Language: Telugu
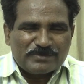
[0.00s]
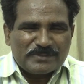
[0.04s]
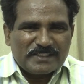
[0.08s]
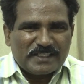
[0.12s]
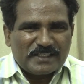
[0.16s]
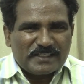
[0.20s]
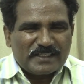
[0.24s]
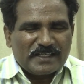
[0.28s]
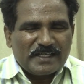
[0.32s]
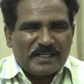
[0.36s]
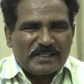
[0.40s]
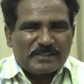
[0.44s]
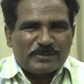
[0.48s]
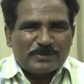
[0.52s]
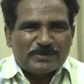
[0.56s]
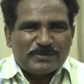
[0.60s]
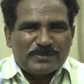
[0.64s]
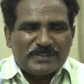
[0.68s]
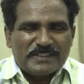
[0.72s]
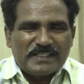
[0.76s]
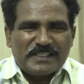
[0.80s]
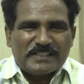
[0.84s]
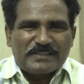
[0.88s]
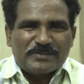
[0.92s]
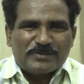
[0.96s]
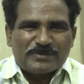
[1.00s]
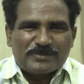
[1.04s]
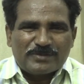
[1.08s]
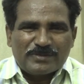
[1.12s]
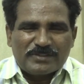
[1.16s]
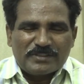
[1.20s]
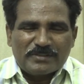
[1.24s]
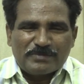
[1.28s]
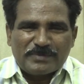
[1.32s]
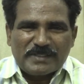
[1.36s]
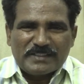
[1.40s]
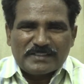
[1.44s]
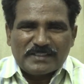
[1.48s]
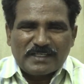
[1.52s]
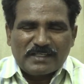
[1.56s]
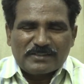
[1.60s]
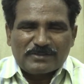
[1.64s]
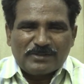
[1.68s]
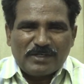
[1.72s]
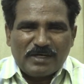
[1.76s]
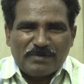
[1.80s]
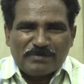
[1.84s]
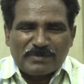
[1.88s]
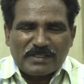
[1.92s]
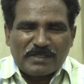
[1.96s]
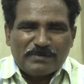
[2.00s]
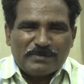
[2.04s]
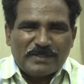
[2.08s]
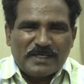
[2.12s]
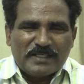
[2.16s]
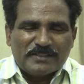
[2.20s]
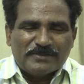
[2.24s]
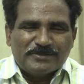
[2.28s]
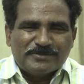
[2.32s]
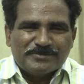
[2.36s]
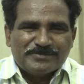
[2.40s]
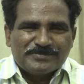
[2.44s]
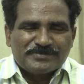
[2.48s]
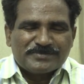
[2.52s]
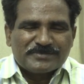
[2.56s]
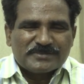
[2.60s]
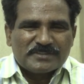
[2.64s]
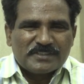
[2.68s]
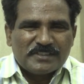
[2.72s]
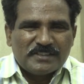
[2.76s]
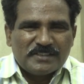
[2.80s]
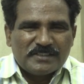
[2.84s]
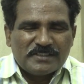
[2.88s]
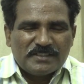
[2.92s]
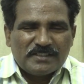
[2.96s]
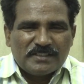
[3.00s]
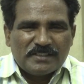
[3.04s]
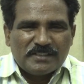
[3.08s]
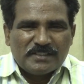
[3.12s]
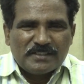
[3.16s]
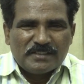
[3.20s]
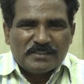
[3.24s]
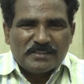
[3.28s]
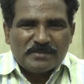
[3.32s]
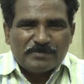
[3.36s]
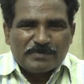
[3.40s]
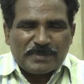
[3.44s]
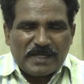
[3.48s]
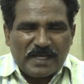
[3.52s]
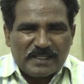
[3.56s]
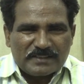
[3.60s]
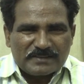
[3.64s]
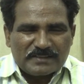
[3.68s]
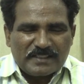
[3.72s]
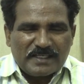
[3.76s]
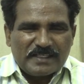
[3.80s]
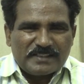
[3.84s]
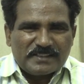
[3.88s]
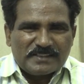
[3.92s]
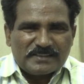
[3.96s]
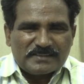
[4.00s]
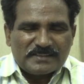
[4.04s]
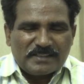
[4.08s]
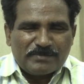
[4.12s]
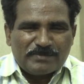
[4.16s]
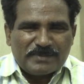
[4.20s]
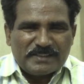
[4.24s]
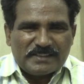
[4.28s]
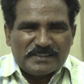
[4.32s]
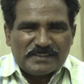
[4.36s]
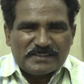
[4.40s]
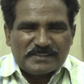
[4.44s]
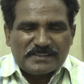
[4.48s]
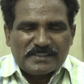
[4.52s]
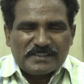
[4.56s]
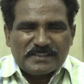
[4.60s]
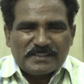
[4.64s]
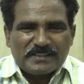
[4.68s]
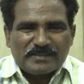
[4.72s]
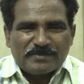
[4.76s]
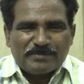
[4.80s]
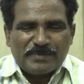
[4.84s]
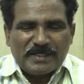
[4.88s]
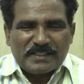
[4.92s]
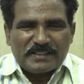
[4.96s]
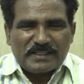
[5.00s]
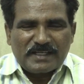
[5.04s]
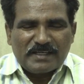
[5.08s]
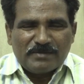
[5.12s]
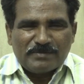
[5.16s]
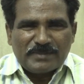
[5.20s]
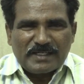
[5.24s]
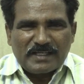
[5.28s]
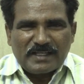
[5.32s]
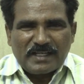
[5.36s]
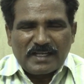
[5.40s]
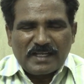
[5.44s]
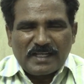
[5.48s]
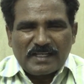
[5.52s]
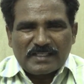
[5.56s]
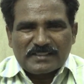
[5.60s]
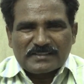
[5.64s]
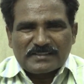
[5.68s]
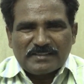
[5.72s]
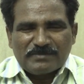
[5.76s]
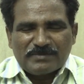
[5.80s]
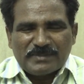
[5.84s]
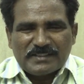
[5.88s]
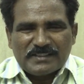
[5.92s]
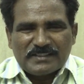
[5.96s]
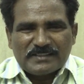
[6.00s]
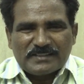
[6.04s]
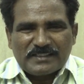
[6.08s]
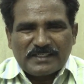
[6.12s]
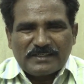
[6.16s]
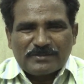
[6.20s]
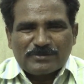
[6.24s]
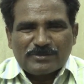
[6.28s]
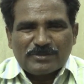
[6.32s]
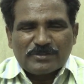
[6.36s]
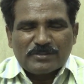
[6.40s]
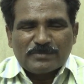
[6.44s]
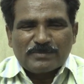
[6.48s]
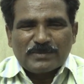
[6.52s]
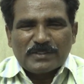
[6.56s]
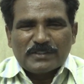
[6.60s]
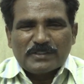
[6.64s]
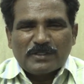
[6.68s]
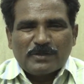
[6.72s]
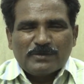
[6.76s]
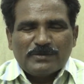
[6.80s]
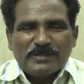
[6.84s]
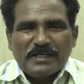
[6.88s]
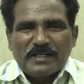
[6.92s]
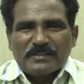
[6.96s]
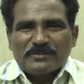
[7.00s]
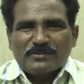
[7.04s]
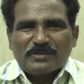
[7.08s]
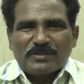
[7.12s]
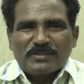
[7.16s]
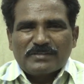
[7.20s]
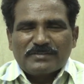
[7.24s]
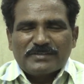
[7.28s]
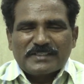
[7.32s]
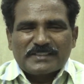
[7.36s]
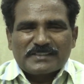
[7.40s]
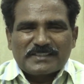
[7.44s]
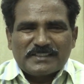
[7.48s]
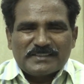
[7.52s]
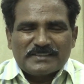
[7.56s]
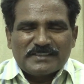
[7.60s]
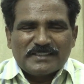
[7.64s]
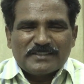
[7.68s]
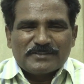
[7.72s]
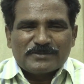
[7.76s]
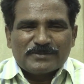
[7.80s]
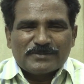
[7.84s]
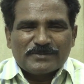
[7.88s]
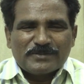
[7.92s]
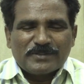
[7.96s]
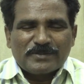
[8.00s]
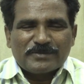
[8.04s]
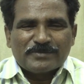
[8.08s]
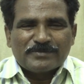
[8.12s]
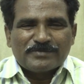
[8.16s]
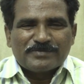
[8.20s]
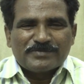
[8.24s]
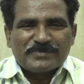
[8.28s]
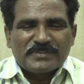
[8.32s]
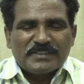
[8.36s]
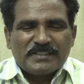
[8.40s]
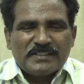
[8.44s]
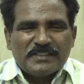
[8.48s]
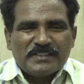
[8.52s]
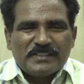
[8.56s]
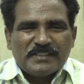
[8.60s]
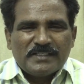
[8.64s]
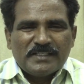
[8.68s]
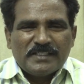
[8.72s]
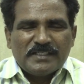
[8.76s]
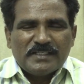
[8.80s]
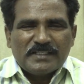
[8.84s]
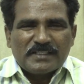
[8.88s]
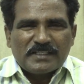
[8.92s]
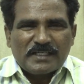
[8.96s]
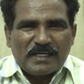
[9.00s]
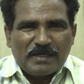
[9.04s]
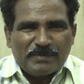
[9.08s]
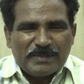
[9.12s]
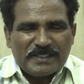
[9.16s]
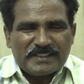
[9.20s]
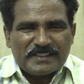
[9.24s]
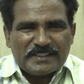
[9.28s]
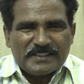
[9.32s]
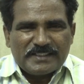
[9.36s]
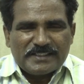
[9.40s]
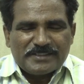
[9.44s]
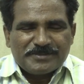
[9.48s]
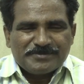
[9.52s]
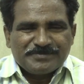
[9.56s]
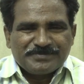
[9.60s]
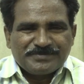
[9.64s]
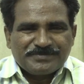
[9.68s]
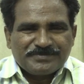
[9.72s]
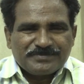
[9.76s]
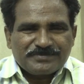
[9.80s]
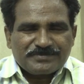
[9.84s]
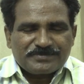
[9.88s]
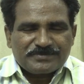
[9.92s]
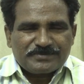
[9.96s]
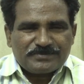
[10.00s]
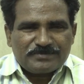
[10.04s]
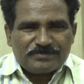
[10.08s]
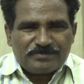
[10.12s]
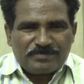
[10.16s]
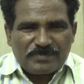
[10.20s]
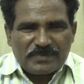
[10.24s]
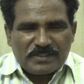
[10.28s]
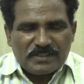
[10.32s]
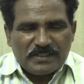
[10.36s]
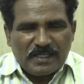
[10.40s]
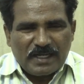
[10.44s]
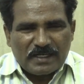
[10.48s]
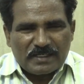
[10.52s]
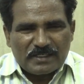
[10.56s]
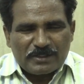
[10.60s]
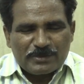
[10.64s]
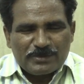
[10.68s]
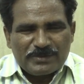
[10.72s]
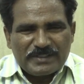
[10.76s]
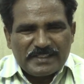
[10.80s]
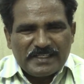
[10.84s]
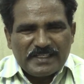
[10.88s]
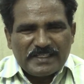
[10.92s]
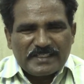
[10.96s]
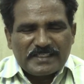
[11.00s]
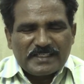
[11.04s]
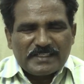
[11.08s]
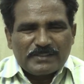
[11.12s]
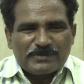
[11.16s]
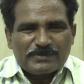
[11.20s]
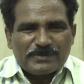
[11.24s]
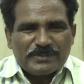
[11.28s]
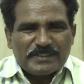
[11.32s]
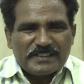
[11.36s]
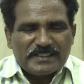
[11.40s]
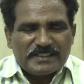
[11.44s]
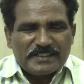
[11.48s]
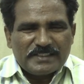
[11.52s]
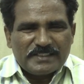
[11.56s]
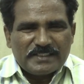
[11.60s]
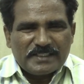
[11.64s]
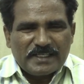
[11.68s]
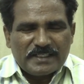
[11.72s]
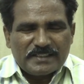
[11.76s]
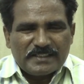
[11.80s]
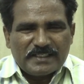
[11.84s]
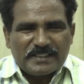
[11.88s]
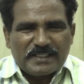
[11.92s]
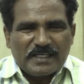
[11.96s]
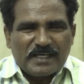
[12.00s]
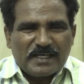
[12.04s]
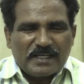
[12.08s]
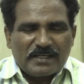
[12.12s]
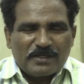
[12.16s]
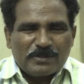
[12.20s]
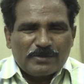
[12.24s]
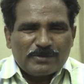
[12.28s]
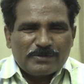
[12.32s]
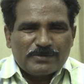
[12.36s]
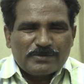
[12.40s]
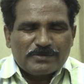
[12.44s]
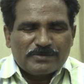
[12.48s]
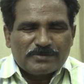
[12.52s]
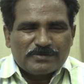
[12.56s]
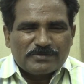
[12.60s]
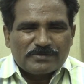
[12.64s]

అంశంగా అక్కడ ఉండేటటువంటి ప్రజలకు అమరాబాద్ ప్రాంతానికి సంబంధించి పదరా మండలాలకు సంబంధించినటువంటి ప్రజలు ఆందోళన వ్యక్తం చేస్తున్నారు కాబట్టి అక్కడ ఉండేటటువంటి అధికారులు